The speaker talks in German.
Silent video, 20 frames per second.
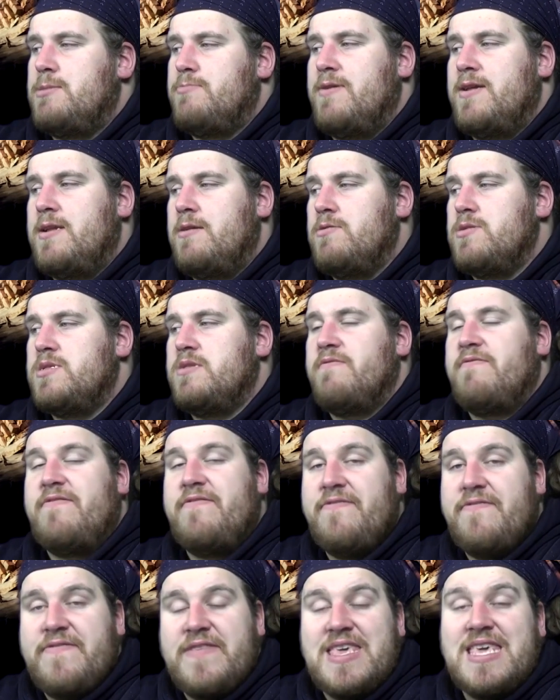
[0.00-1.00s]

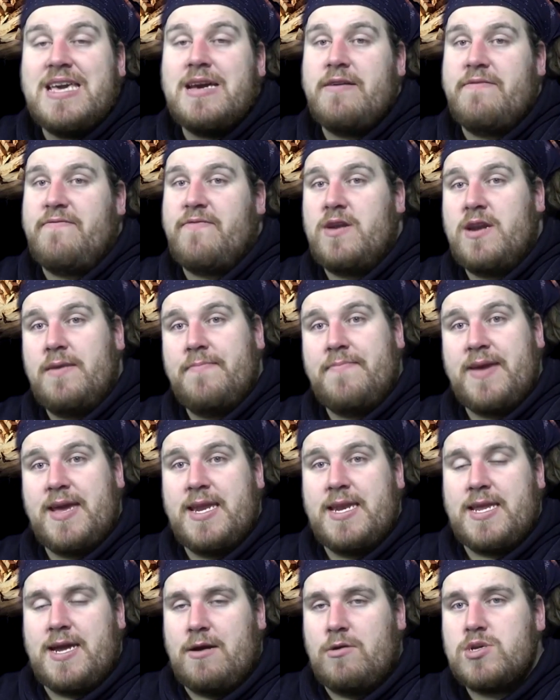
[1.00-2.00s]
2004 von der
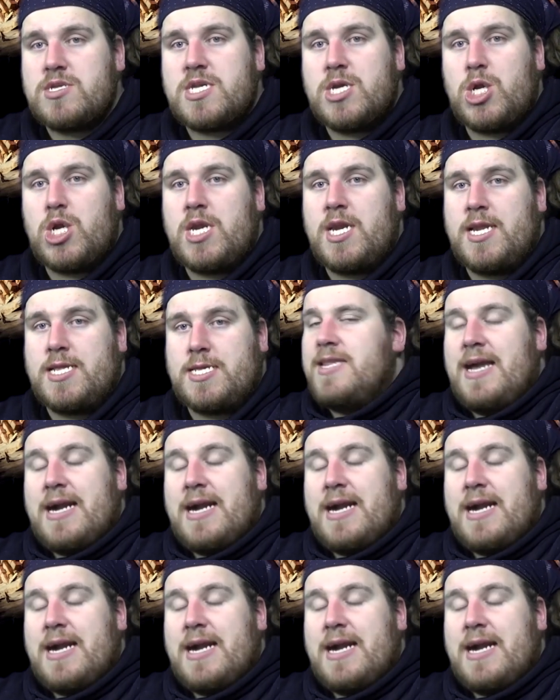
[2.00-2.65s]
Band ausgeschieden ist.